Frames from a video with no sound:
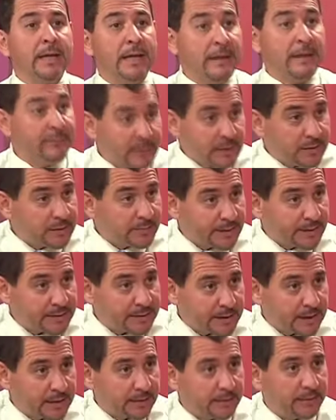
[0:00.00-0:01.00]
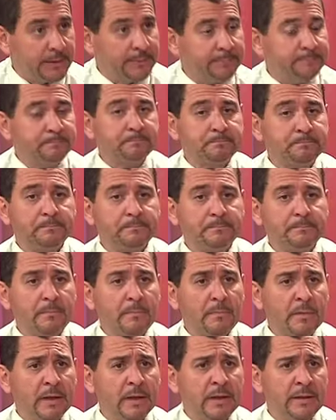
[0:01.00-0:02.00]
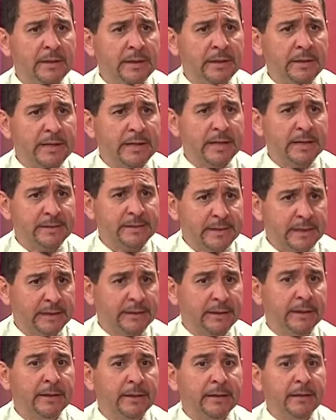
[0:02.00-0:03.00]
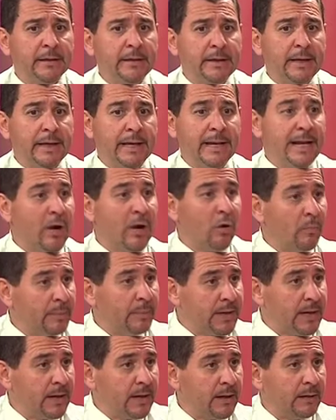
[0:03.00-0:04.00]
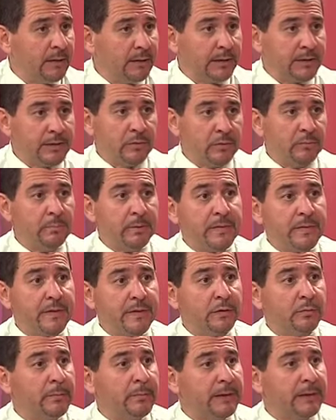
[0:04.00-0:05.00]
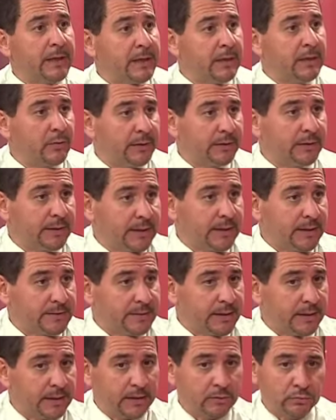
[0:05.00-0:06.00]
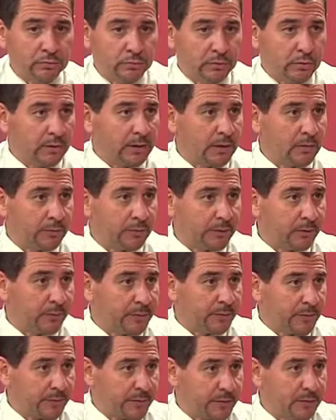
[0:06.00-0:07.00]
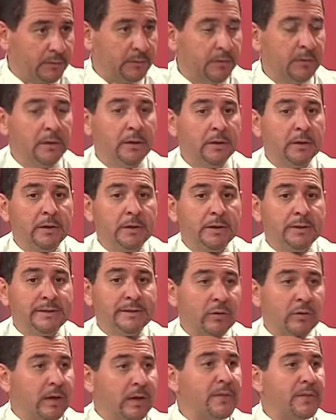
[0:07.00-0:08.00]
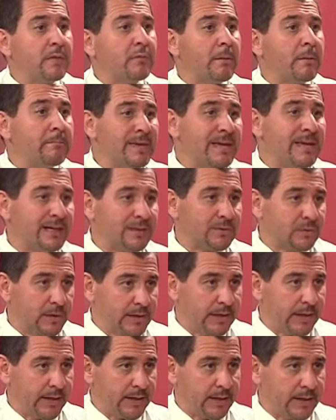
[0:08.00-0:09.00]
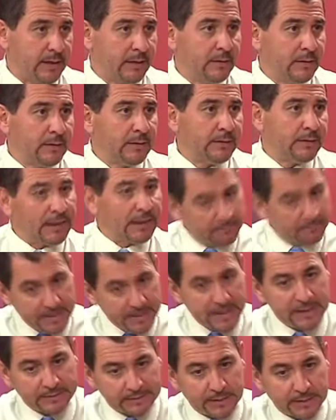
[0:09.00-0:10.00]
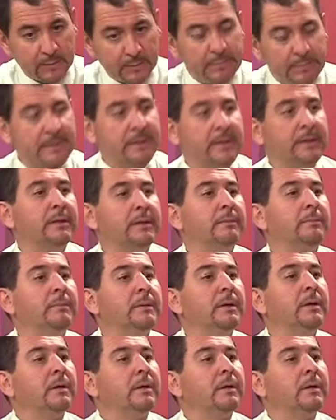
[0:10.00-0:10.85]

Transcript: El fin de semana siguiente, el del día 7, en La Hombría, allí un pueblecito muy pequeñito que está en la sierra junto a Corte Concepción, se organiza unas migas solidarias también estaremos presentes